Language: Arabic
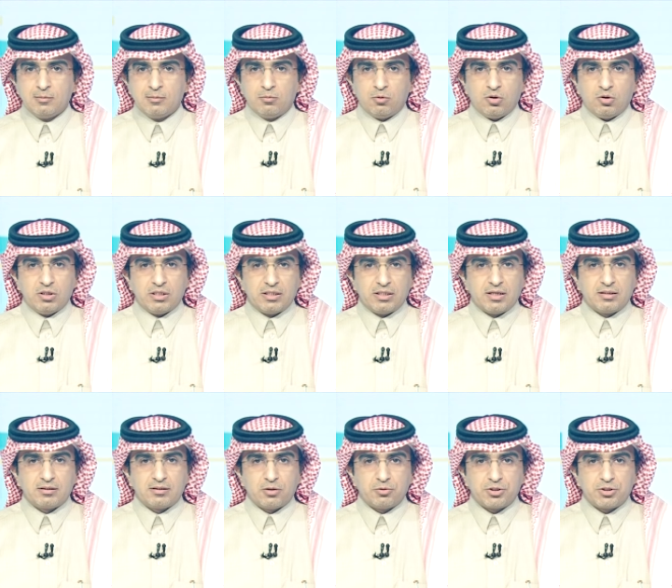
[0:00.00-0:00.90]

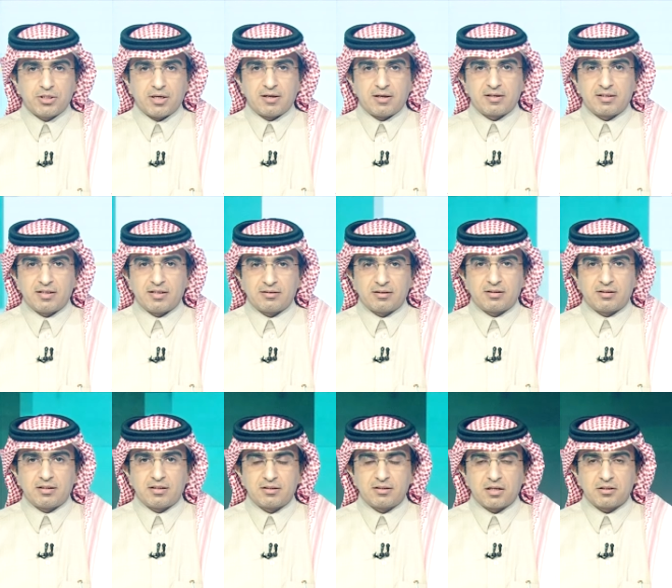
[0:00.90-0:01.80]
معلنا توجيه
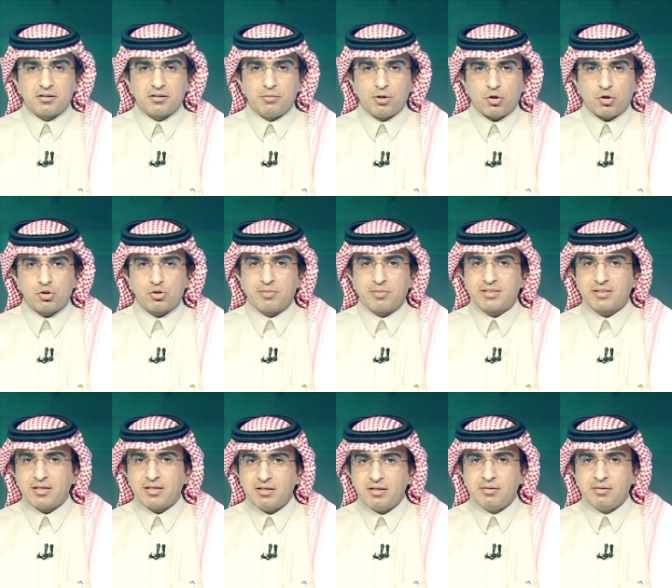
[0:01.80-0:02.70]
القيادة لتقديم
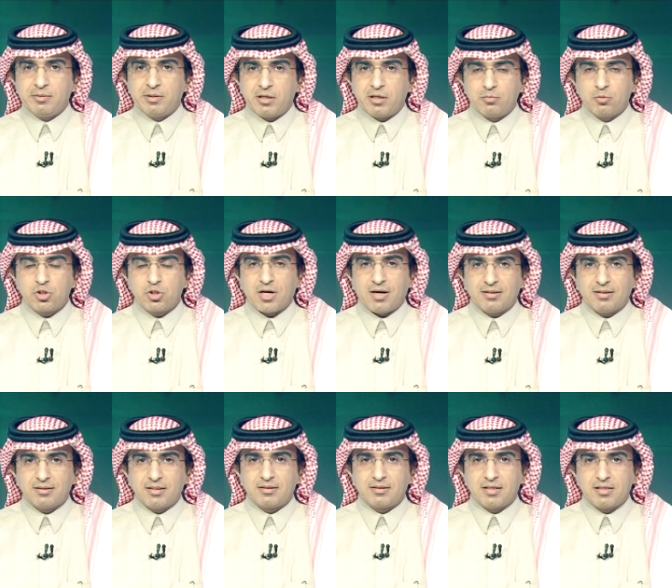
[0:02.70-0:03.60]
حزمتين من
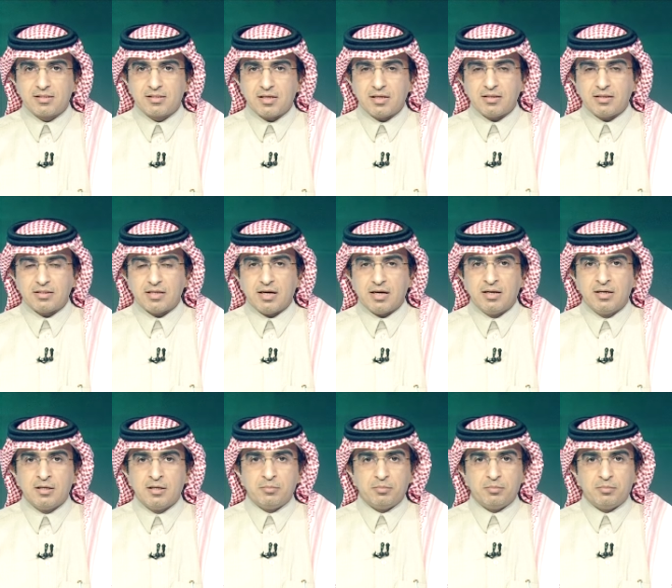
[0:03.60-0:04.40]
المساعدات الإنسانية